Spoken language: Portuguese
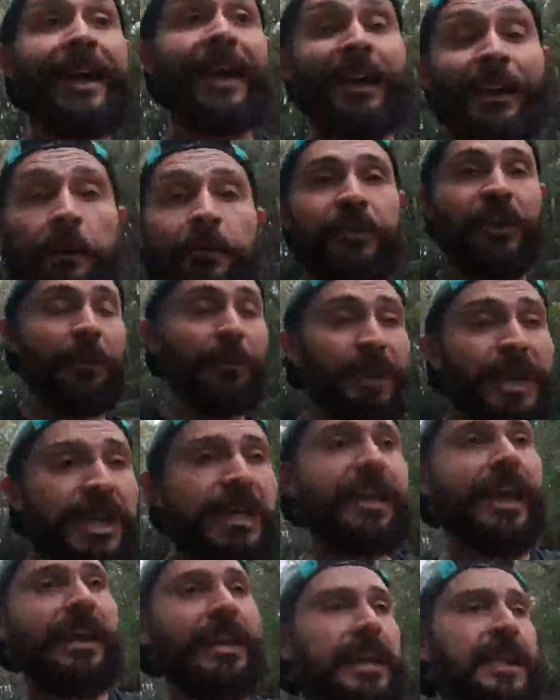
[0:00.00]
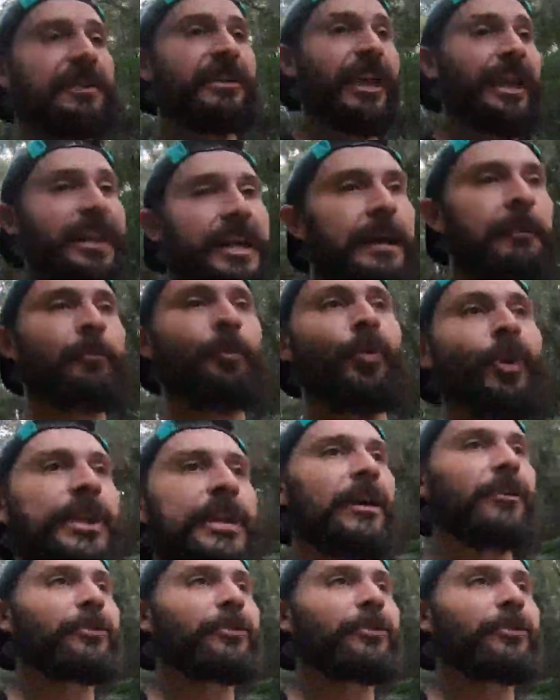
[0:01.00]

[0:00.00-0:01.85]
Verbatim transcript: e eu sabia que aqui teria muita